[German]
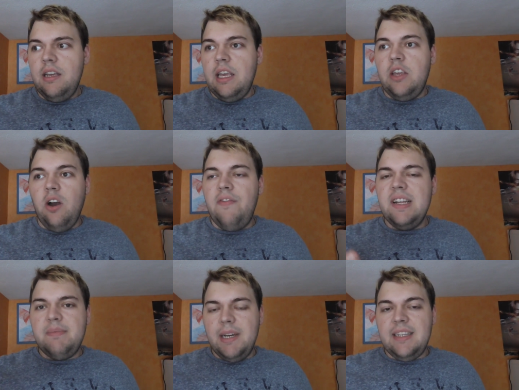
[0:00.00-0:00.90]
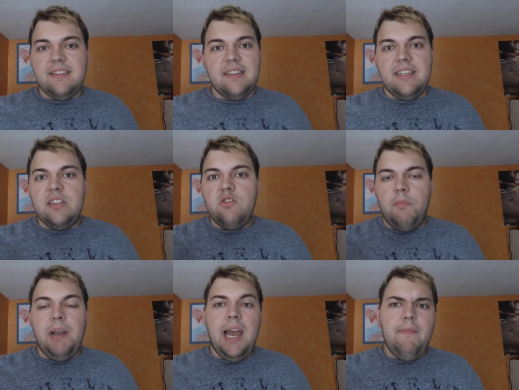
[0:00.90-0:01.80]
Ich hoffe jetzt mal, dass das jetzt so
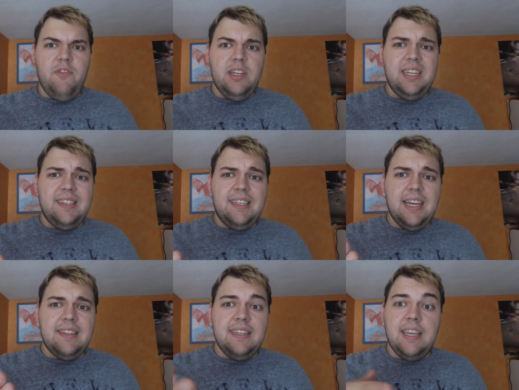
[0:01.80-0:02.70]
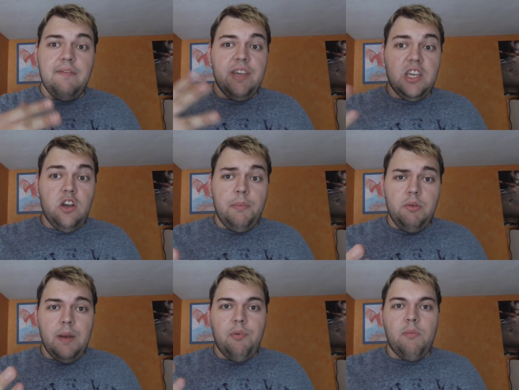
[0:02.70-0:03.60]
bleiben wird, dass ich da jetzt nicht irgendwelche
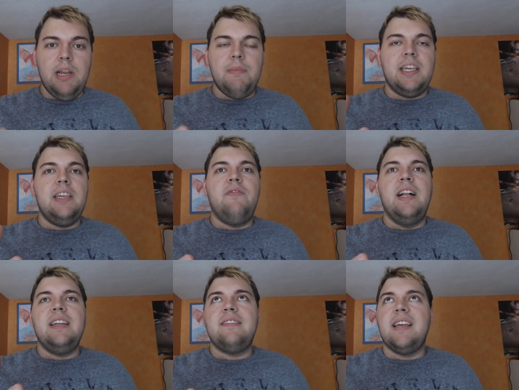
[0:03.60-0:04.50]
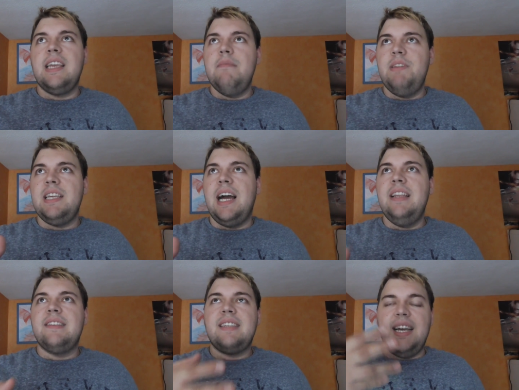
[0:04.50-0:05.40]
Copyright-Probleme kriege, weil das angeblich
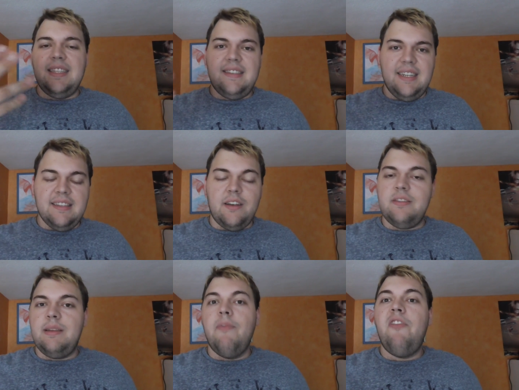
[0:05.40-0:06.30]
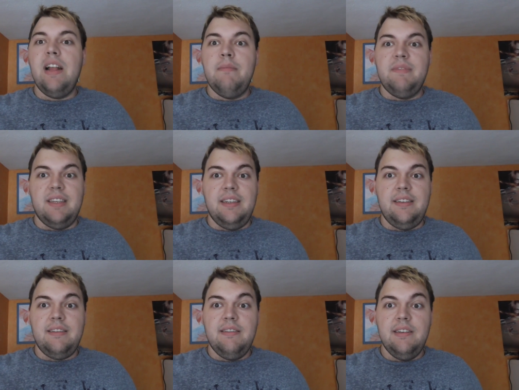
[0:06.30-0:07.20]
alles Cutscenes aus dem Film sind.